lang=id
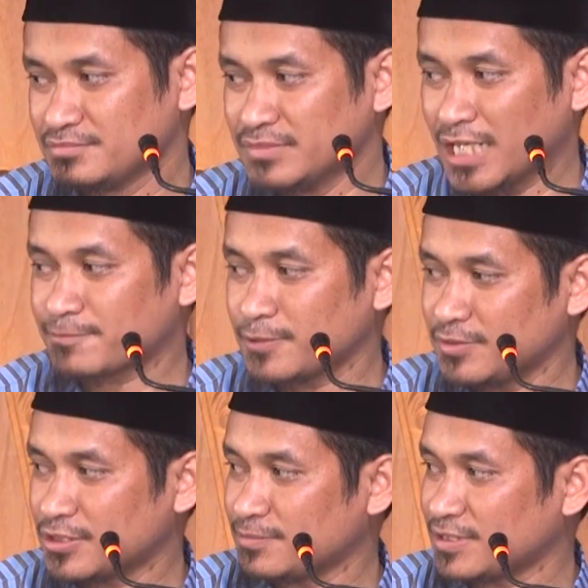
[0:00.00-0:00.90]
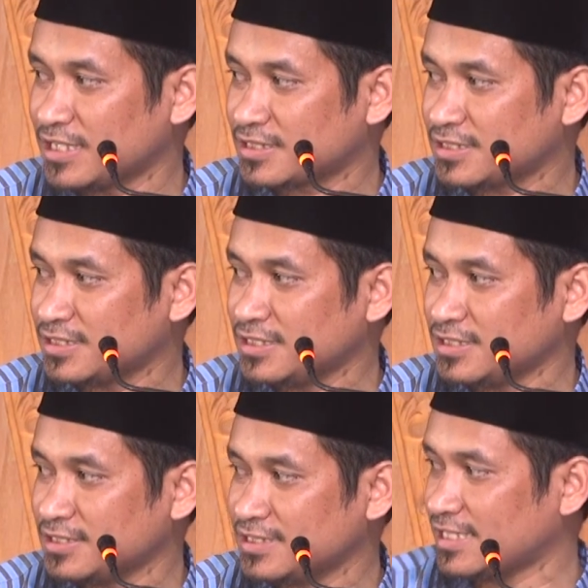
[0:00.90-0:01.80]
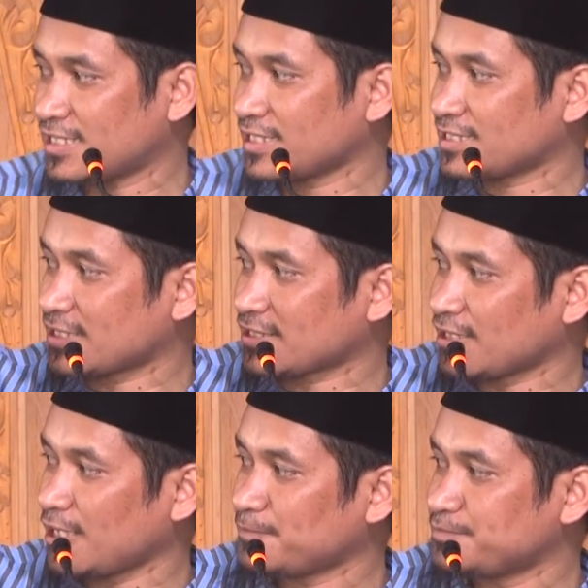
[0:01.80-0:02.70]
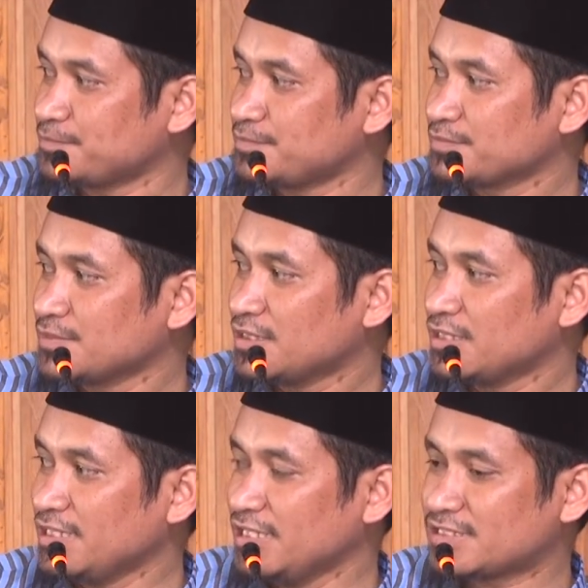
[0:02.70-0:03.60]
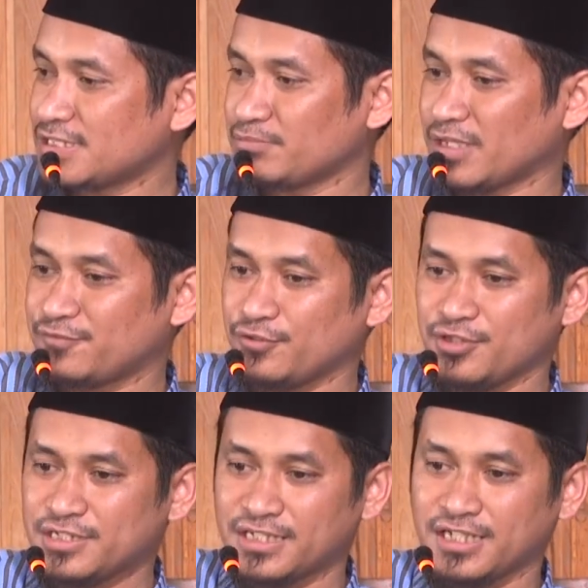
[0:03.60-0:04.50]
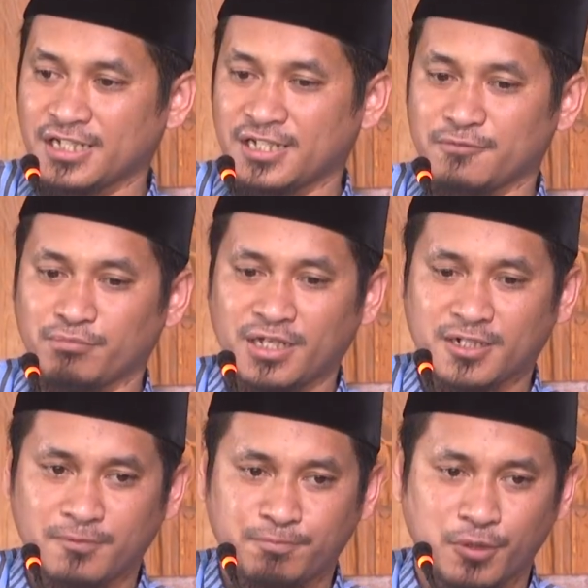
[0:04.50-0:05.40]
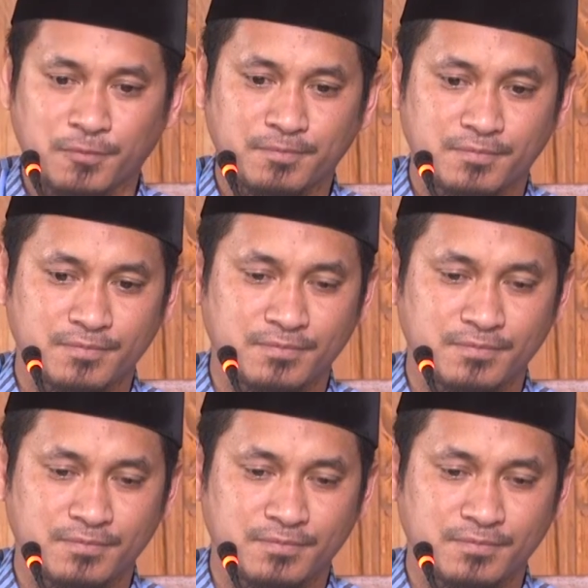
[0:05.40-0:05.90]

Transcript: Marbub itu berarti dari kata rob isi maf'ulnya marbub.